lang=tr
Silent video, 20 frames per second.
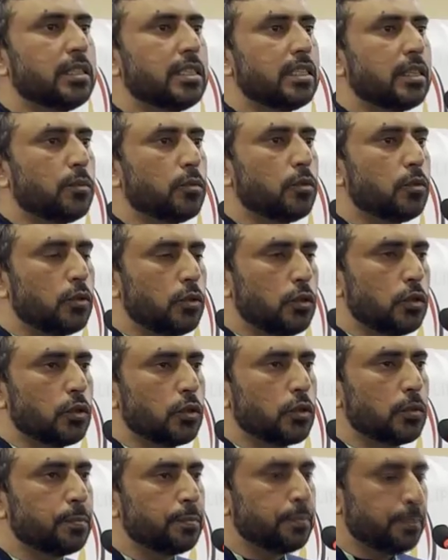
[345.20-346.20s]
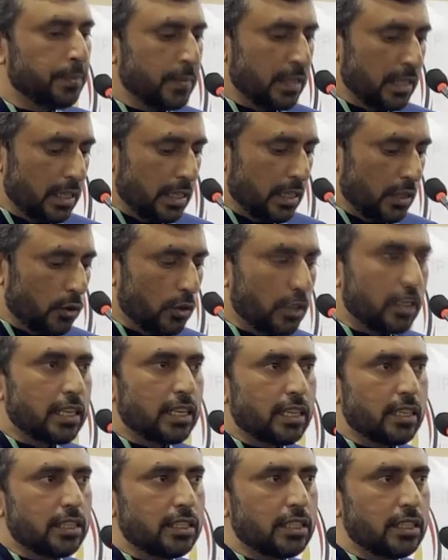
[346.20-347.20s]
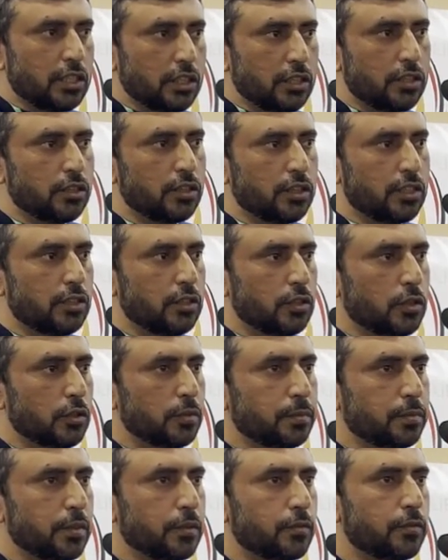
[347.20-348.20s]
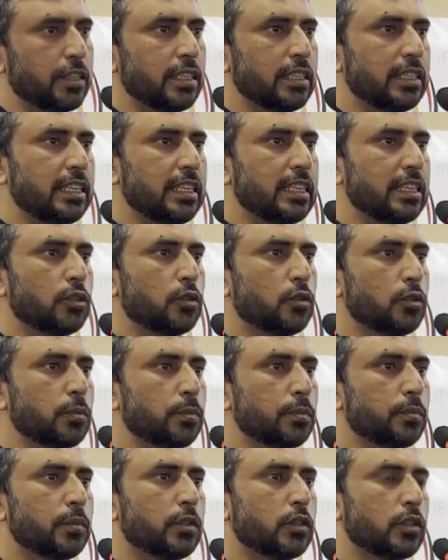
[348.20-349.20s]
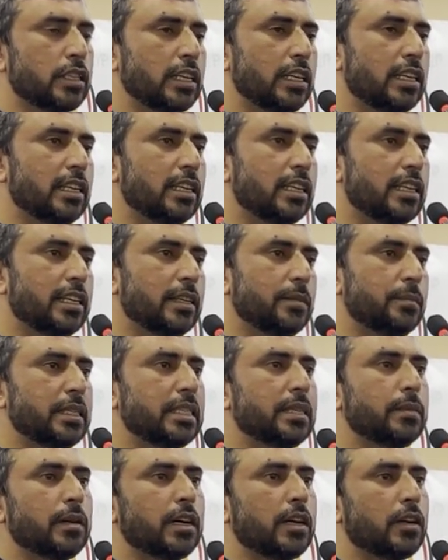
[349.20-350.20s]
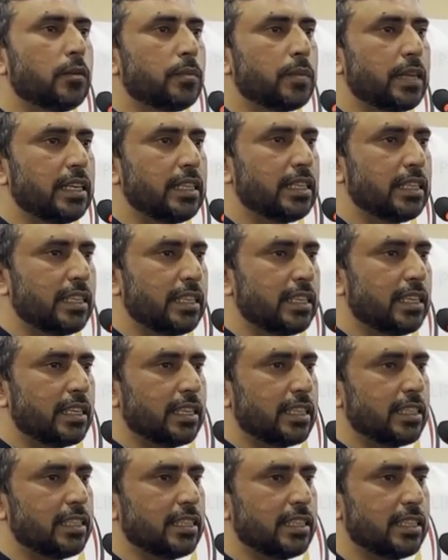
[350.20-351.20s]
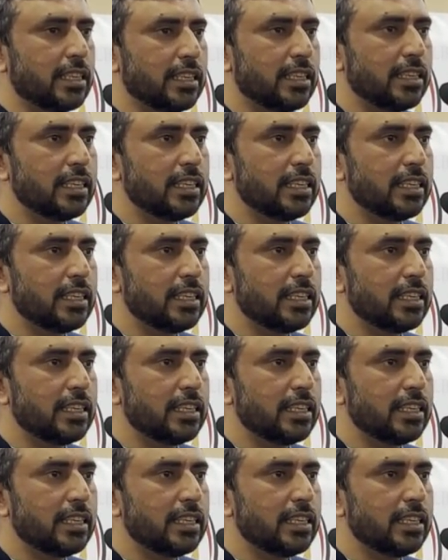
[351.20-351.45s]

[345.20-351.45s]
ve Kuzey Kıbrıs Türk Cumhuriyeti'nden mezun olan çok sayıda Pakistanlı olduğunu da hatırlatıyor.